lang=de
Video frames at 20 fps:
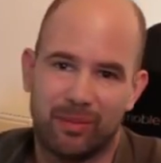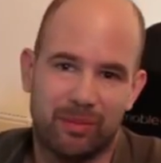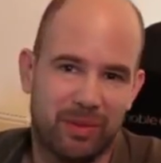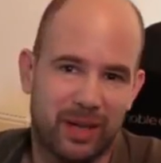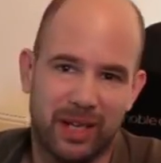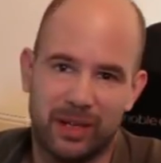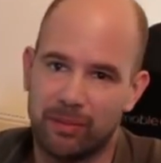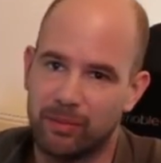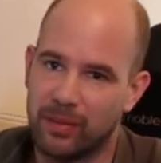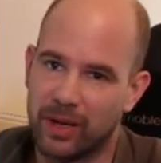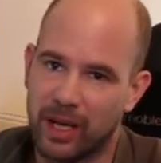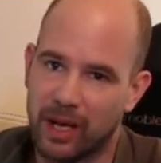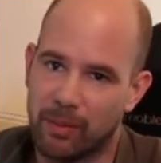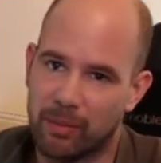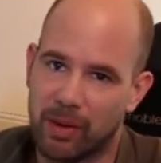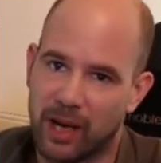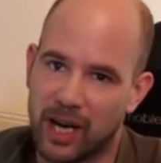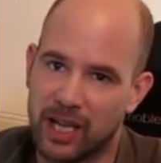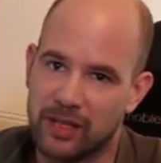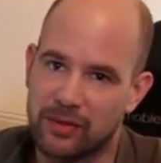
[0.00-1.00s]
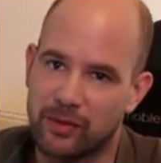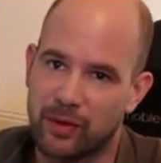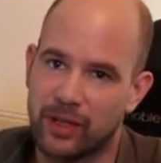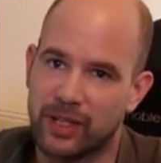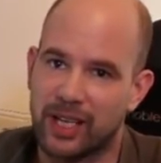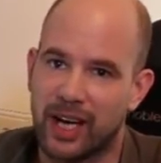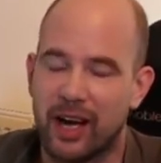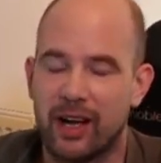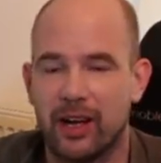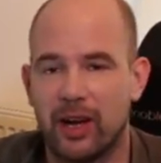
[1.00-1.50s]
bringt mir der Preis
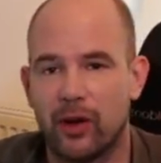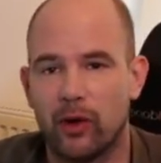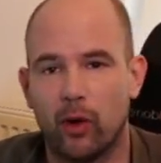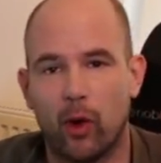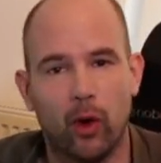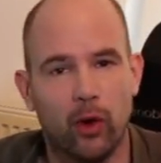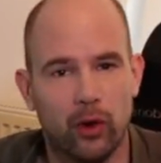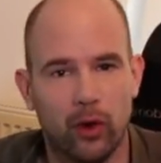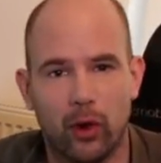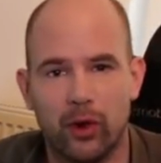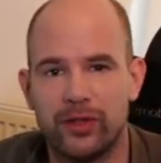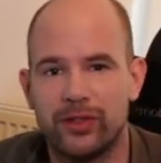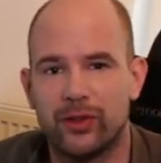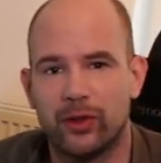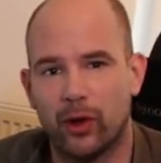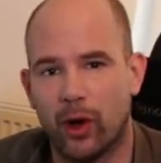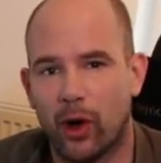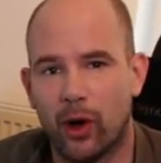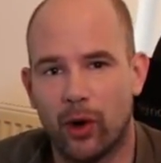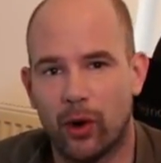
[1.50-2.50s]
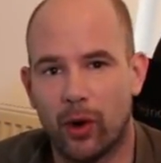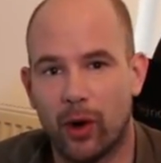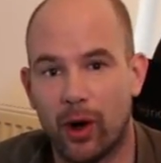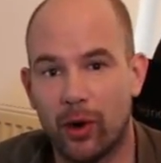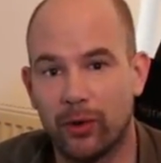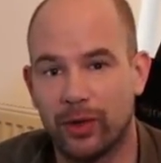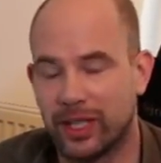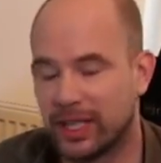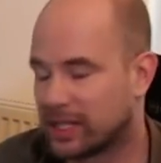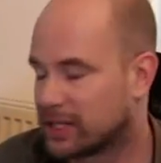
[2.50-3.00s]
von 399 Euro
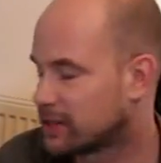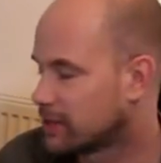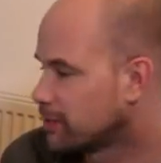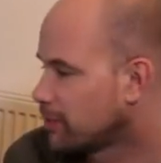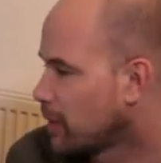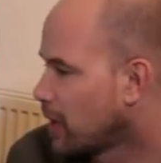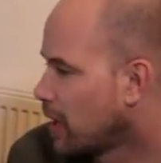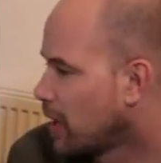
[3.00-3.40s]
auch nichts.